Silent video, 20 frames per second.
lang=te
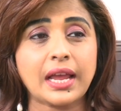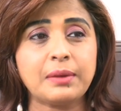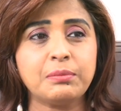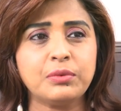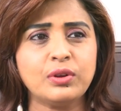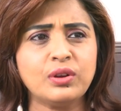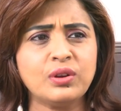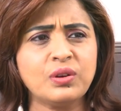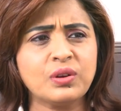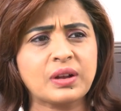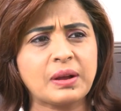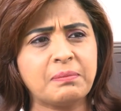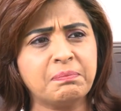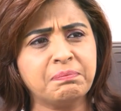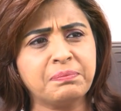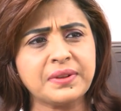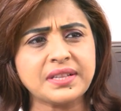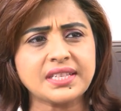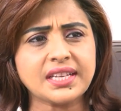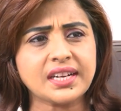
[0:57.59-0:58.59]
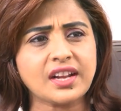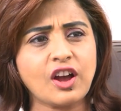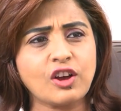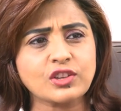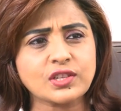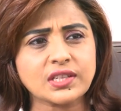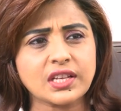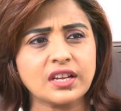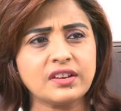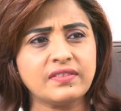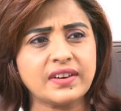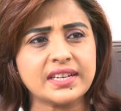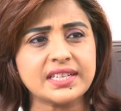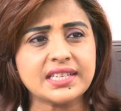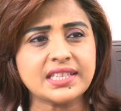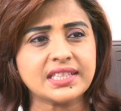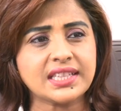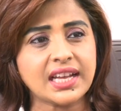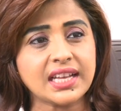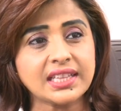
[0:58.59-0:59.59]
టైంలో కంపల్సరీగా ఆస్కార్
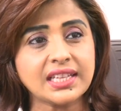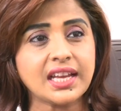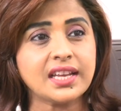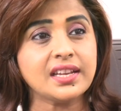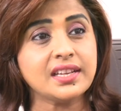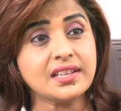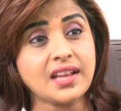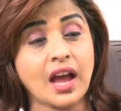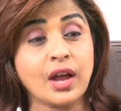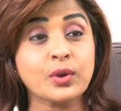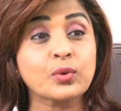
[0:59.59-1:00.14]
వరిస్తుంది అని